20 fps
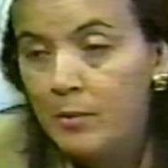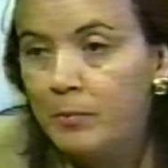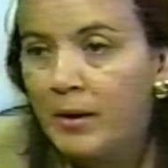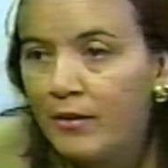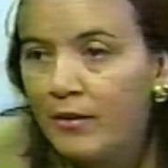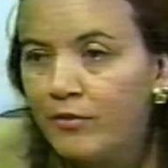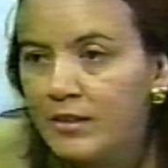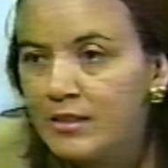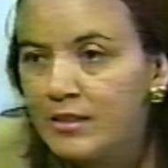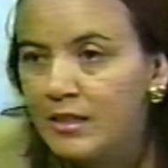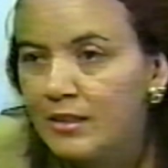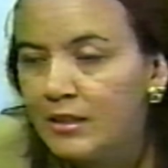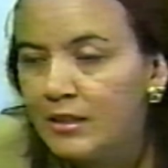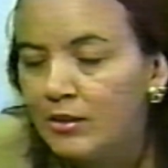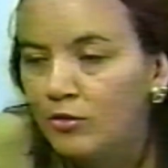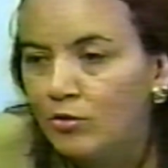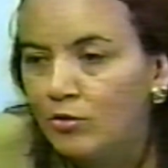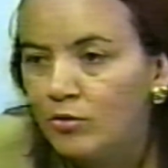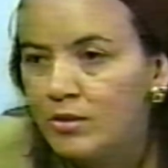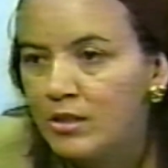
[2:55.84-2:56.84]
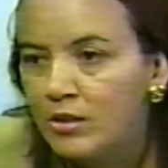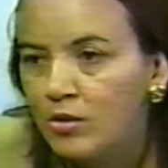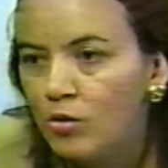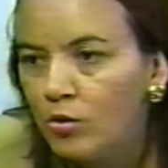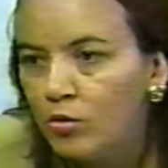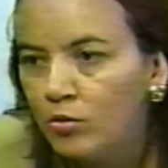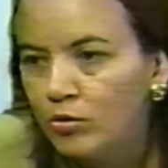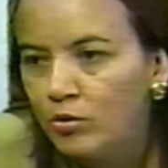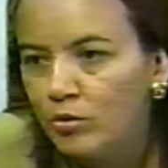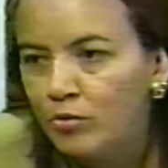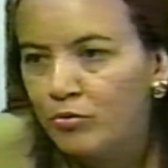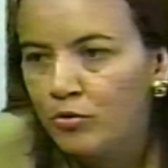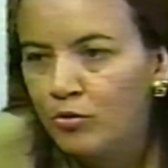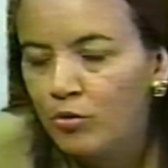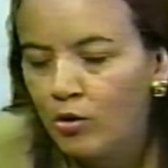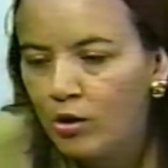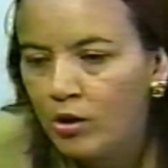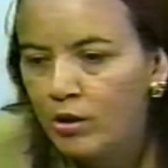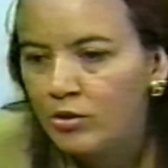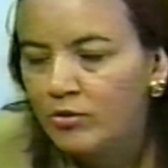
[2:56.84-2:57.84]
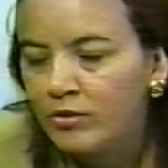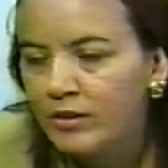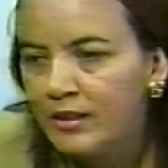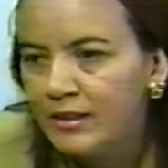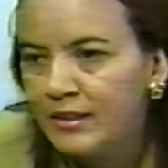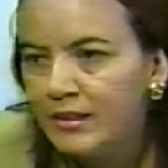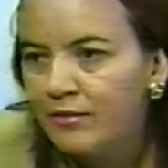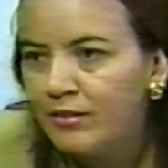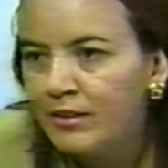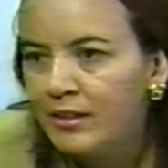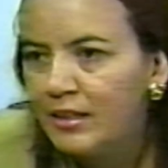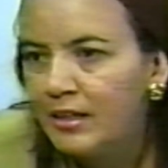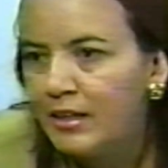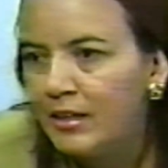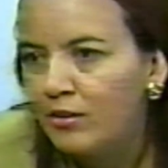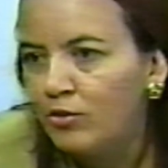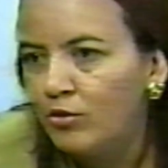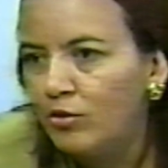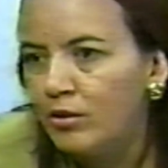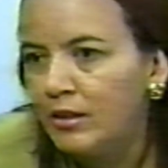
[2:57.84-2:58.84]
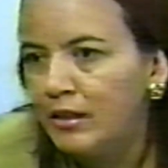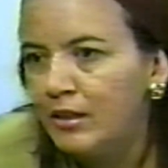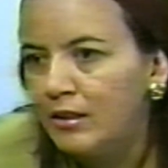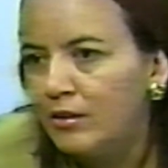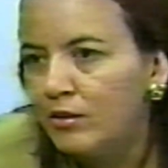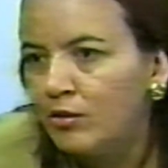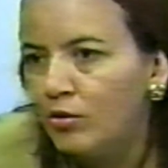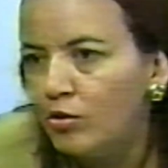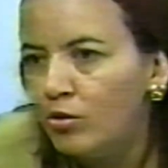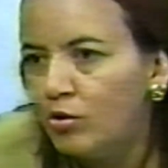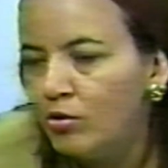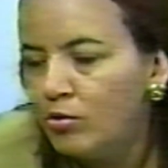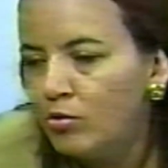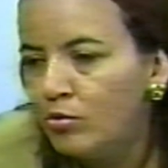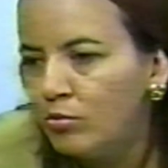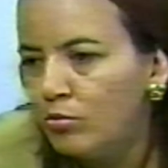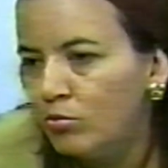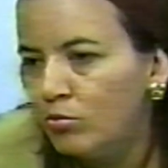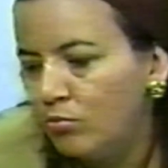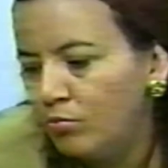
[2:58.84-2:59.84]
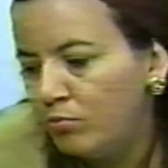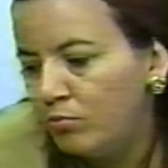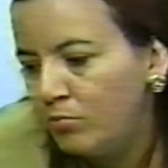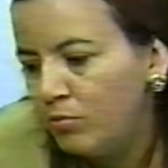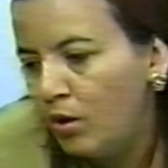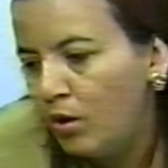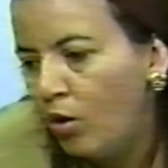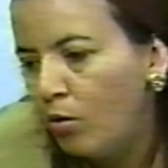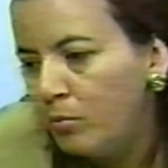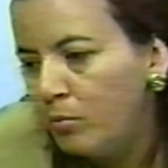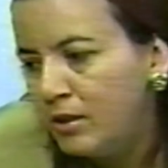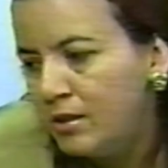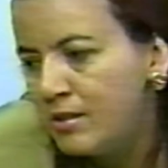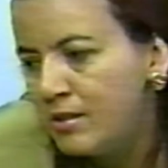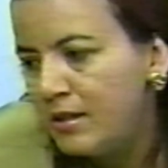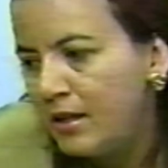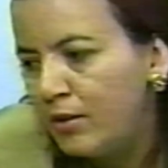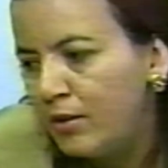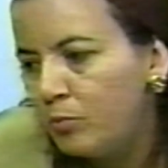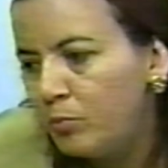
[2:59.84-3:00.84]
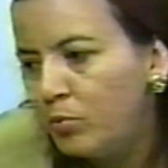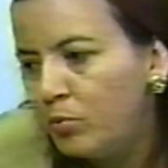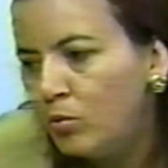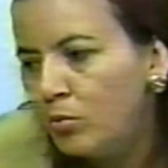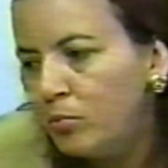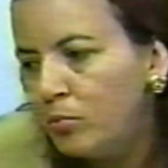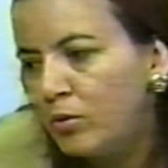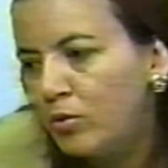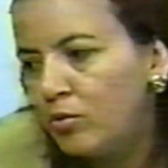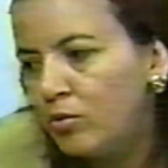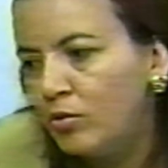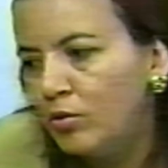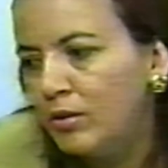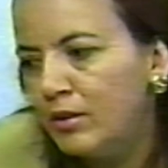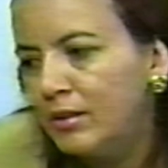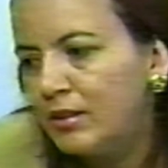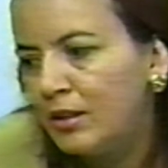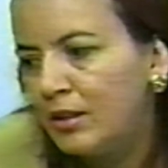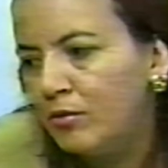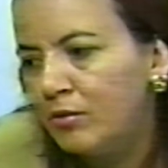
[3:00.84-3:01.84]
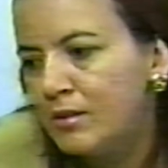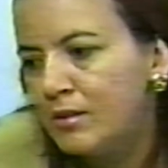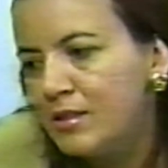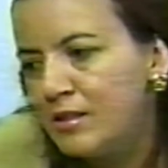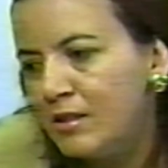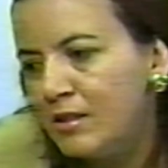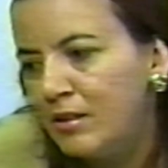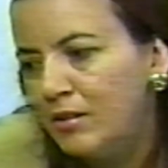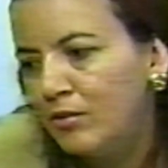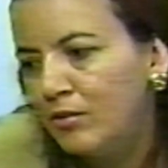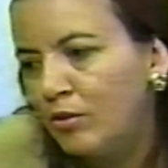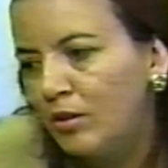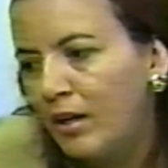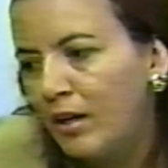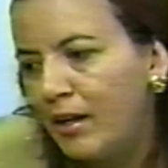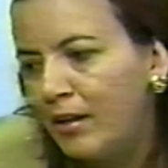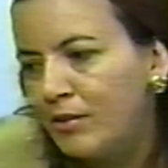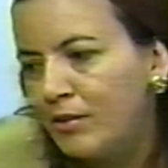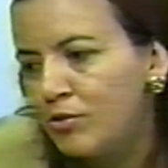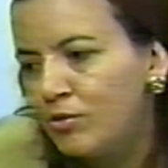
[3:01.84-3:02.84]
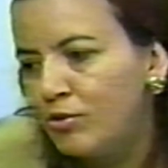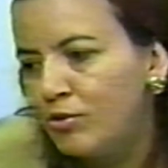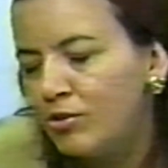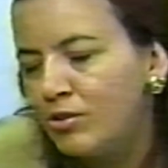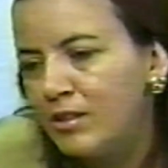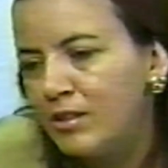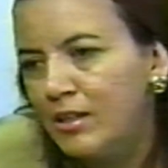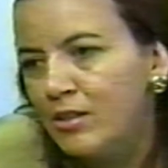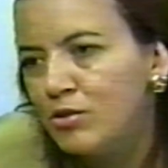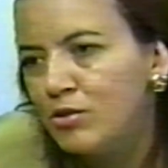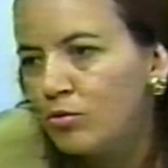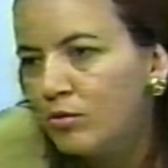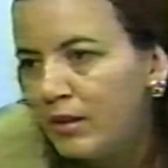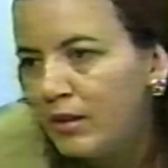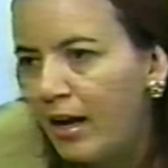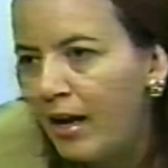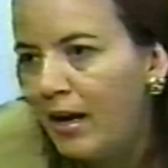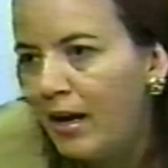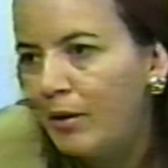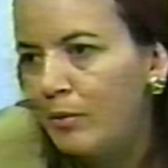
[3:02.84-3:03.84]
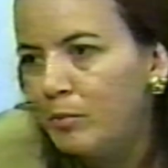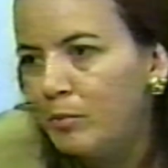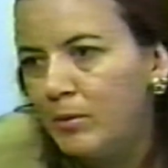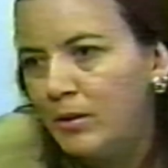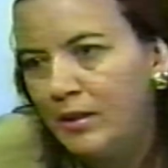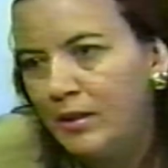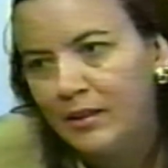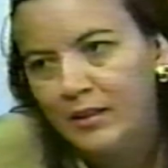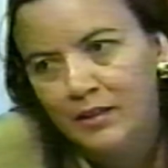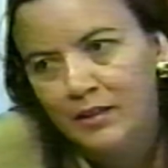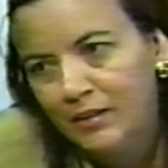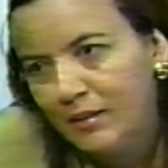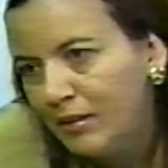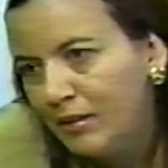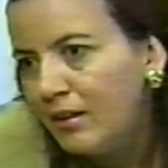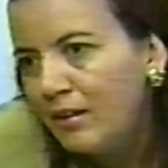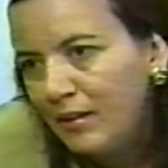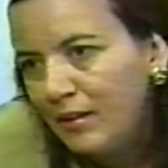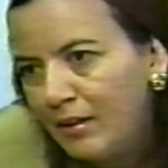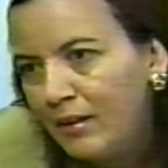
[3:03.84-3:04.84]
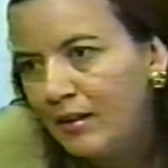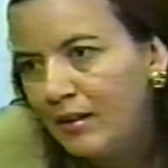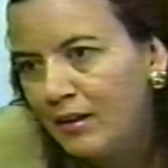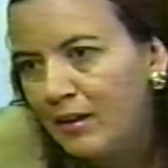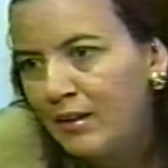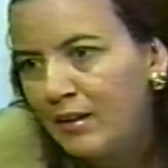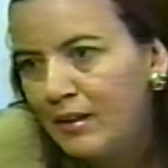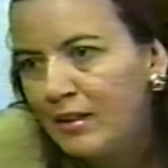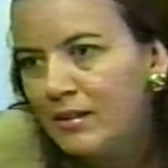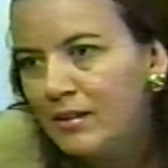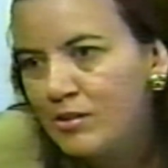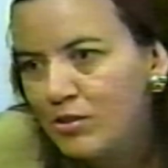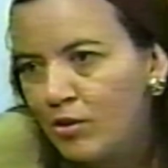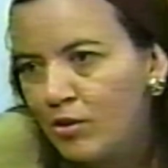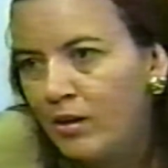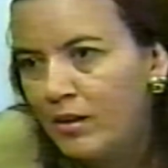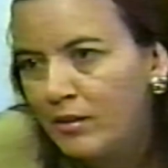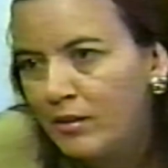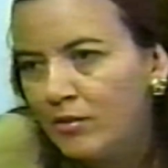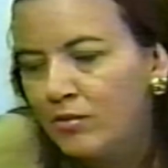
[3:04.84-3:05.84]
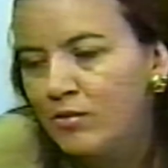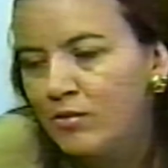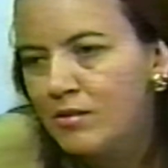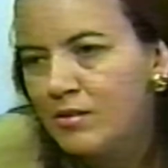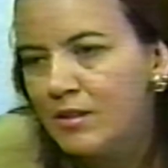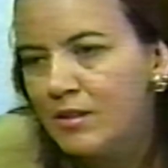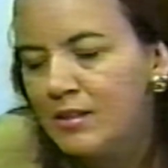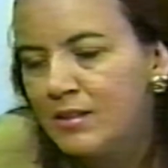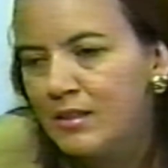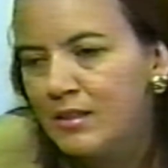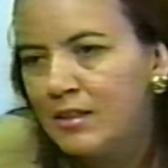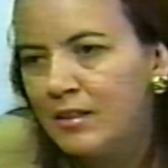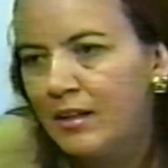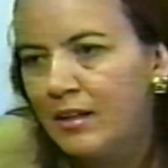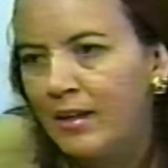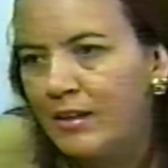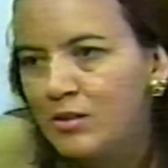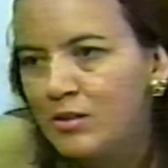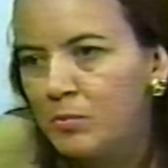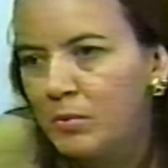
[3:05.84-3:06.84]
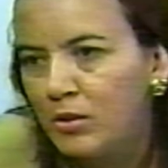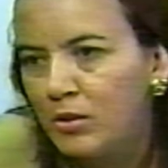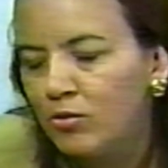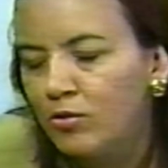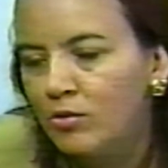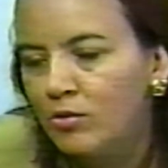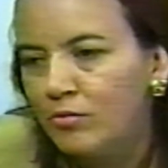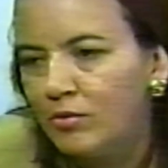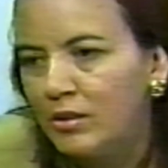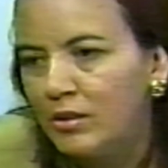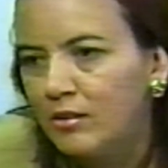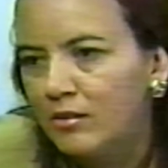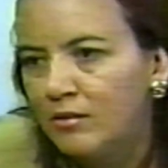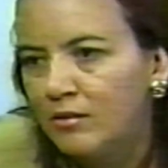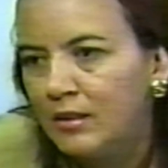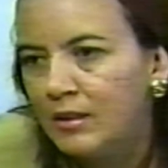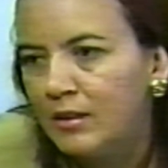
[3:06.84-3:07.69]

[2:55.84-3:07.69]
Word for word: Para fazer a denúncia com o novo código, ele deveria recorrer ou ao Ministério Público, então, assim, no caso onde tem SUNAB, é, aqueles órgãos designados pelo governo.